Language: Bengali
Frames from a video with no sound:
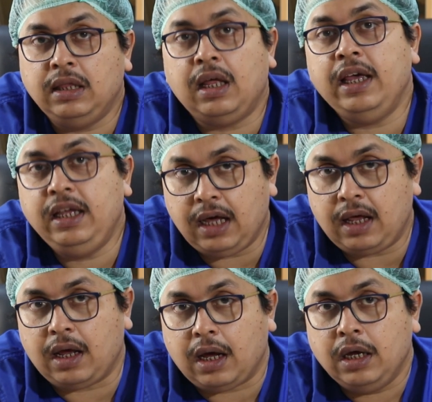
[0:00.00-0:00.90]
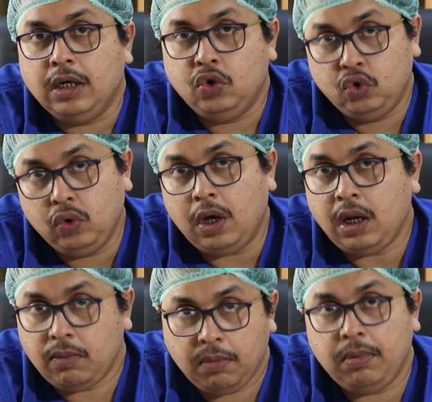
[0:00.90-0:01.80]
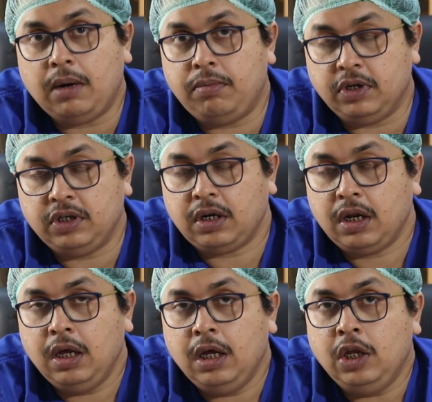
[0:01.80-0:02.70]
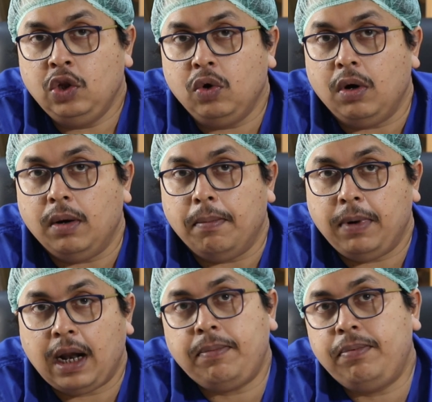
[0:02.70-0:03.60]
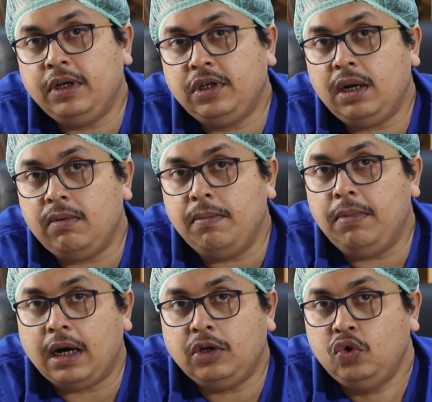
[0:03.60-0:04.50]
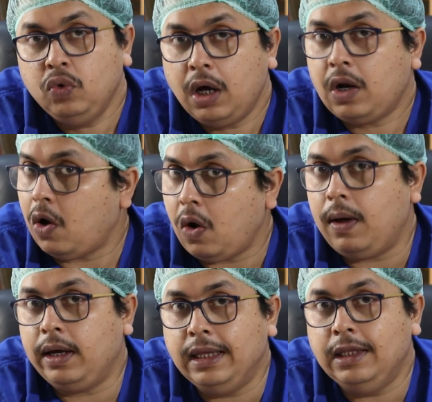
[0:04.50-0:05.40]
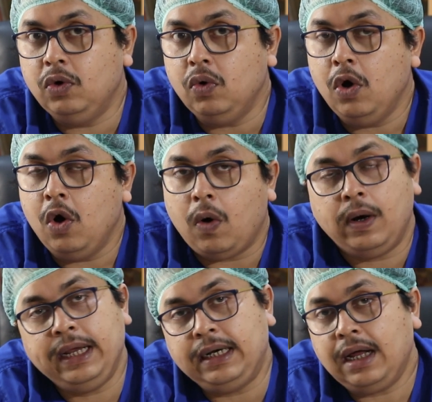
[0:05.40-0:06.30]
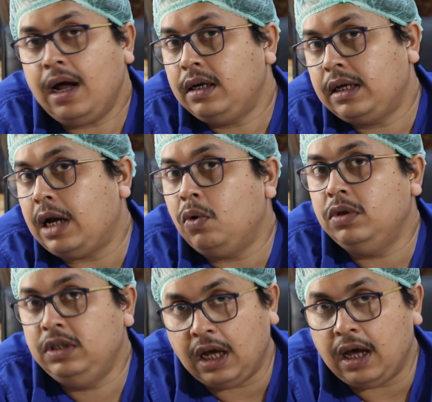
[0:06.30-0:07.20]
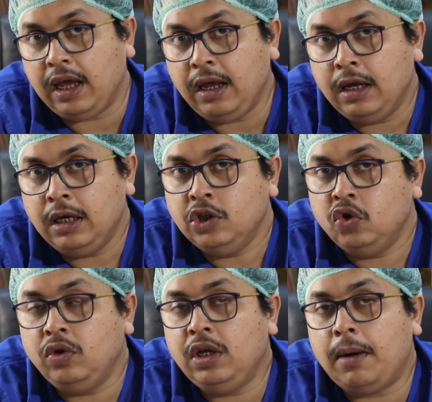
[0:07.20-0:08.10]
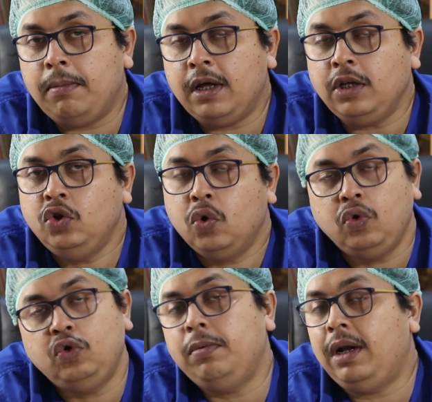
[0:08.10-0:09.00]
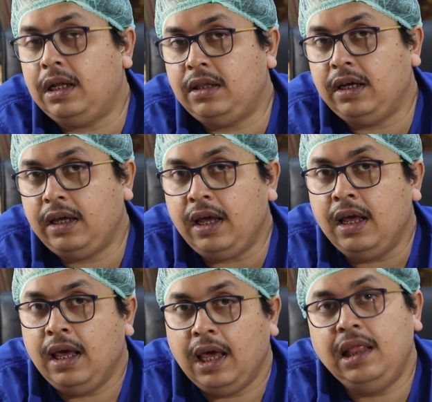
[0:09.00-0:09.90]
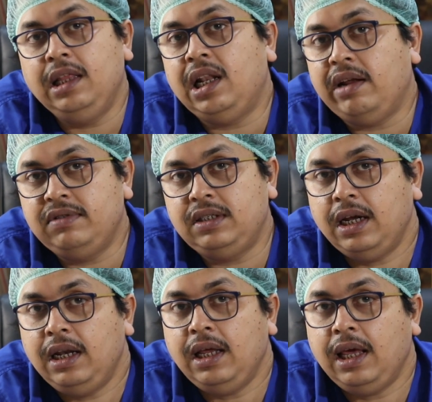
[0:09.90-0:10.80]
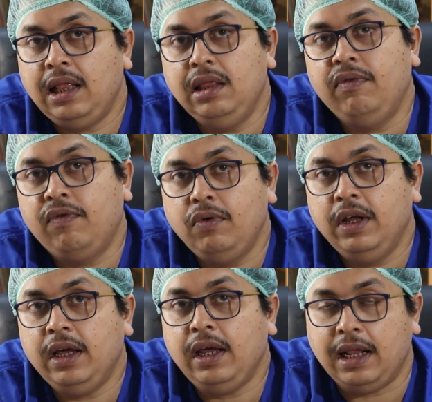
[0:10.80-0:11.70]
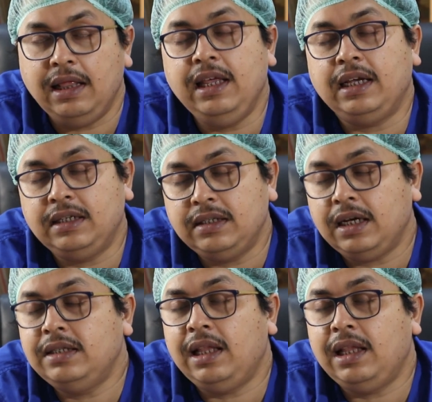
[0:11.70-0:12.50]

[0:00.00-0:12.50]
দায়ী কারা সুগার এবং ব্লাড প্রেশার তো ব্লাড প্রেশার এবং ব্লাড সুগার হওয়া কিন্তু অনেকটা আটকানো যায় যদি আমরা ছোটোবেলা থেকে হেলদি লাইফস্টাইলে হেলদি ফুডে হেলদি এক্সারসাইজ